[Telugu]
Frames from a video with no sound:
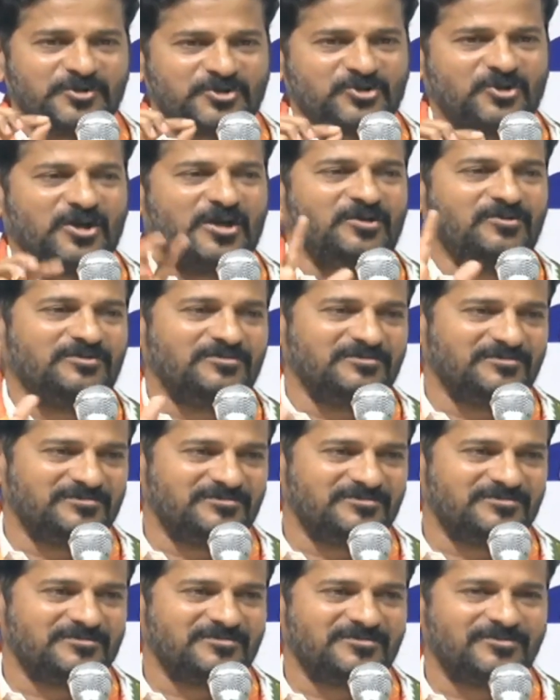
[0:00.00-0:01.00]
పిచ్చుకలు
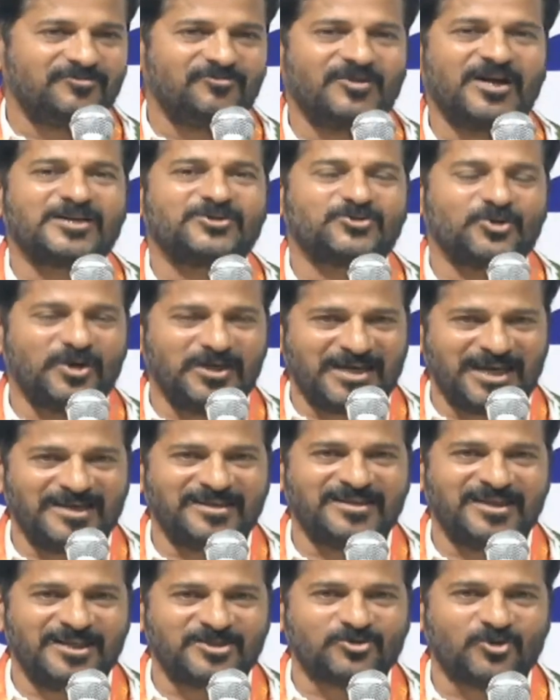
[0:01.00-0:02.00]
వాటి జోలికి
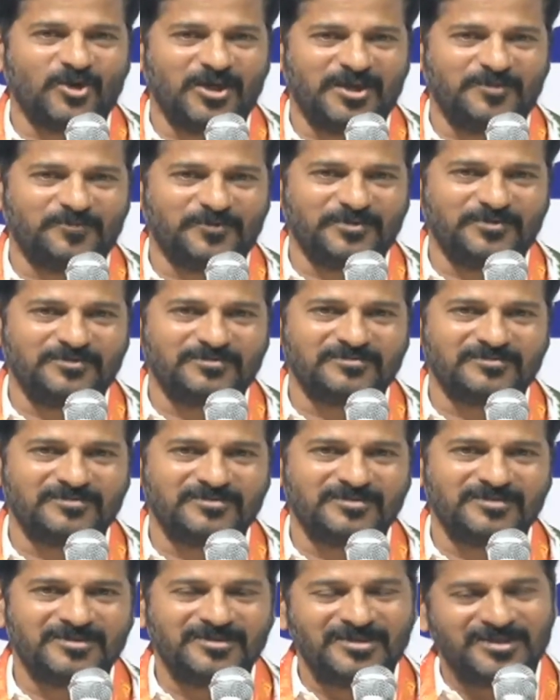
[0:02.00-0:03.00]
వెళ్ళదలుచుకోలే ఇప్పుడు
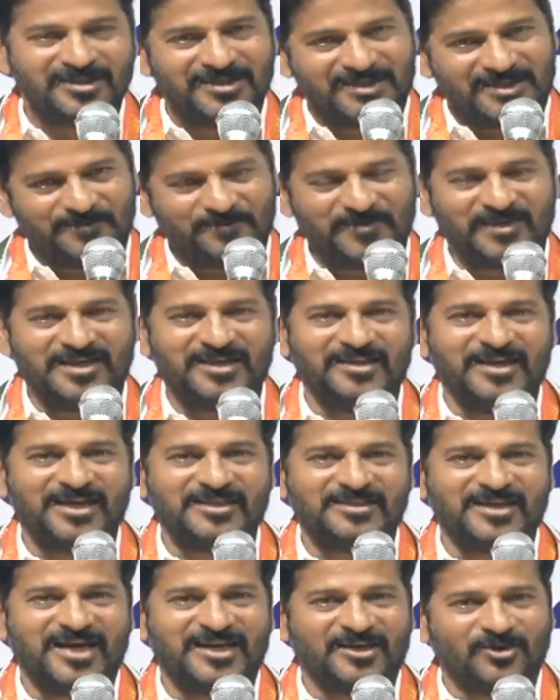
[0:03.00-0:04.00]
ఇప్పుడు
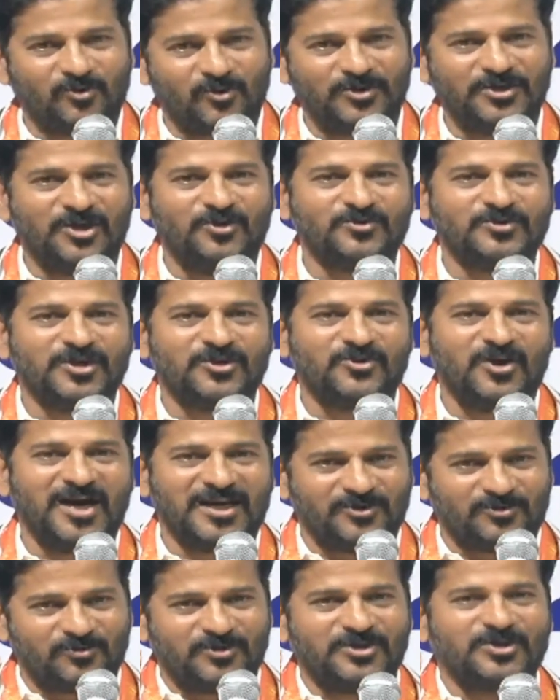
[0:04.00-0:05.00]
ఏదైతే అనకొండ ఉన్నదో
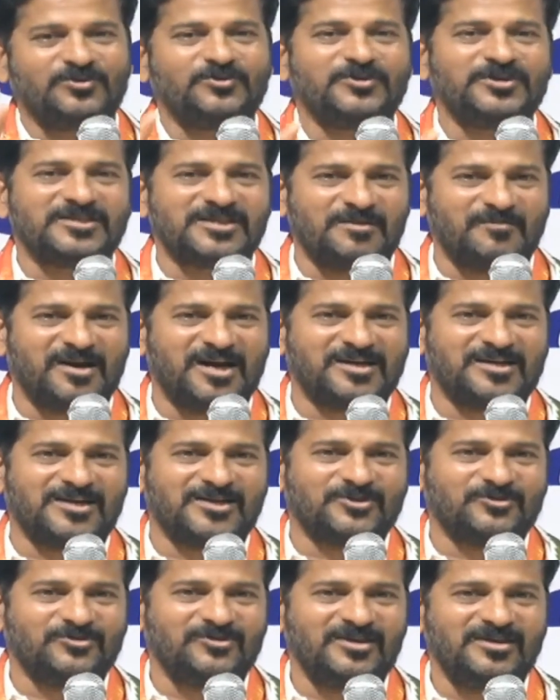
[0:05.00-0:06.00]
అనకొండ గురించే
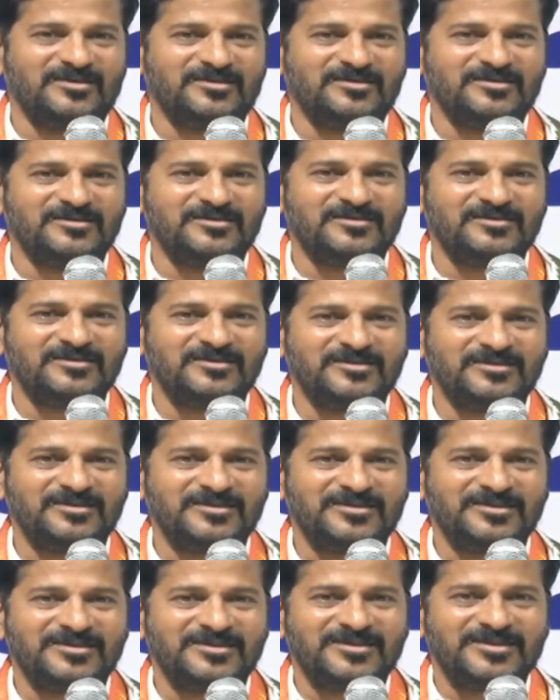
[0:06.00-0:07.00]
మాట్లాడుతున్నా
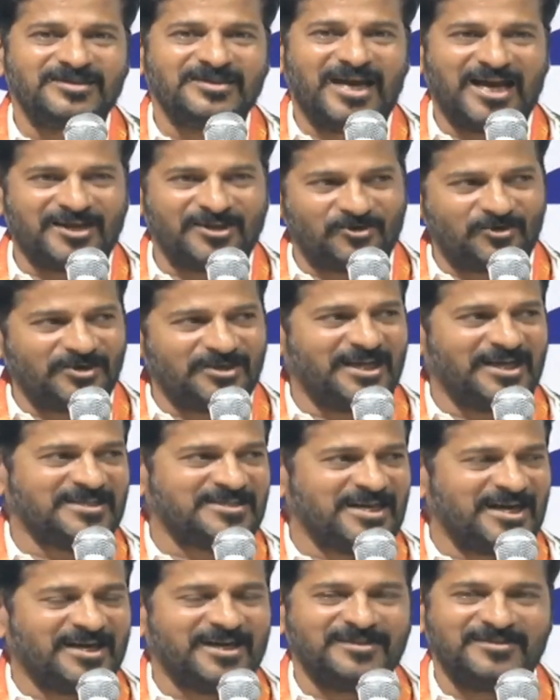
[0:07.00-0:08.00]

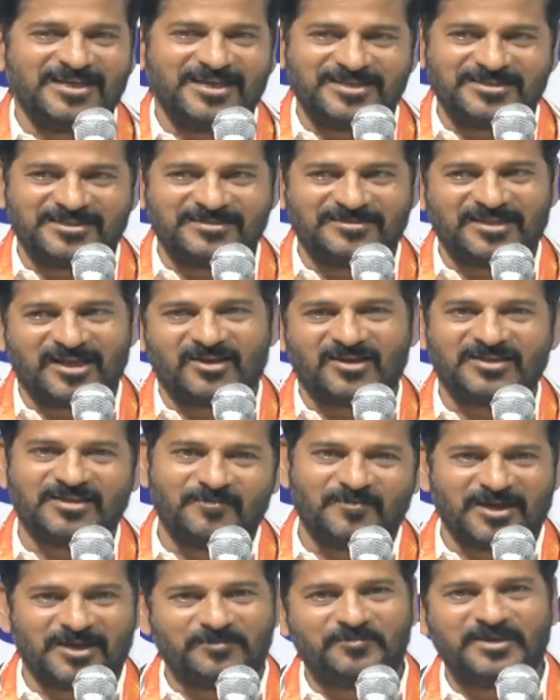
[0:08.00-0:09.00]
అనకొండల సంగతి తేల్చిన
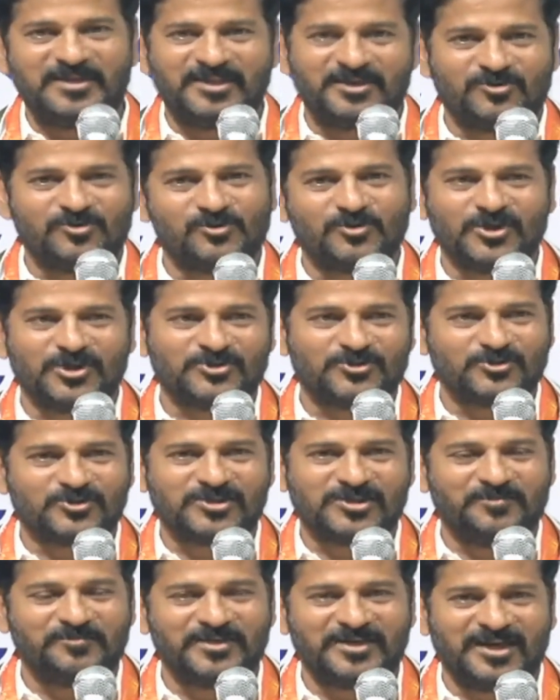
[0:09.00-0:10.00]
తర్వాత మళ్ళీ మీదికి కూడా
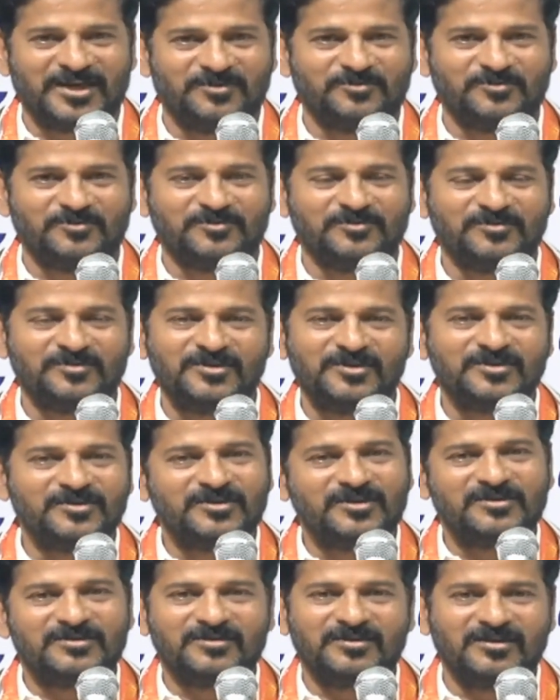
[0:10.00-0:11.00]
చూస్తాం మీరేం
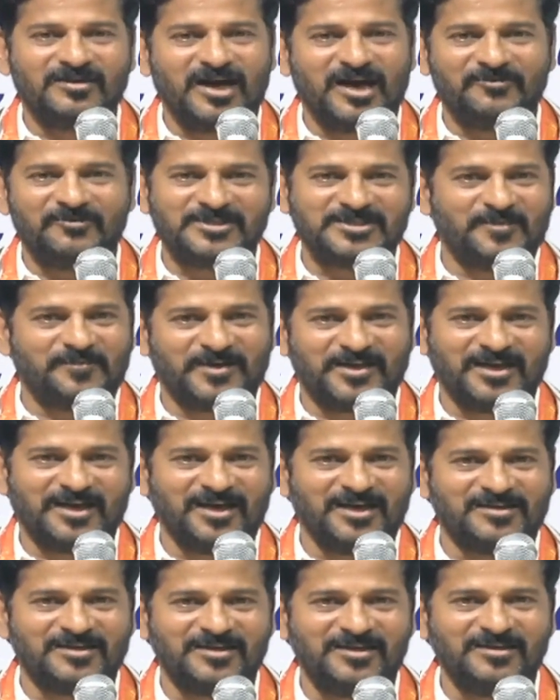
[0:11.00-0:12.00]

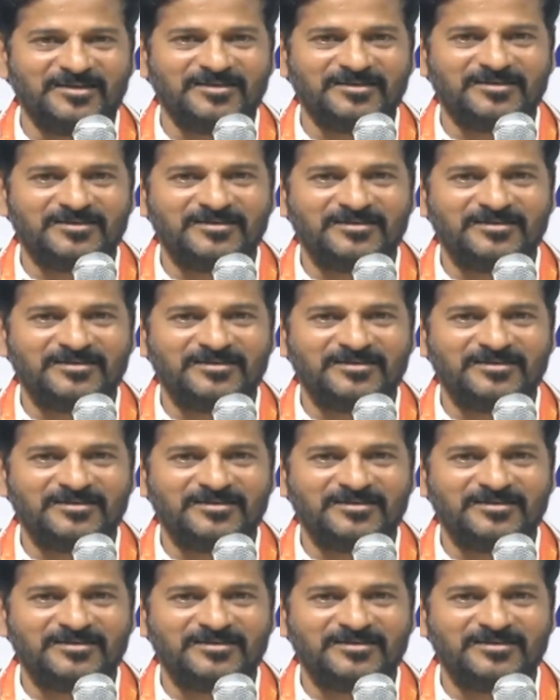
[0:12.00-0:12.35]
ఆవేశపడకరే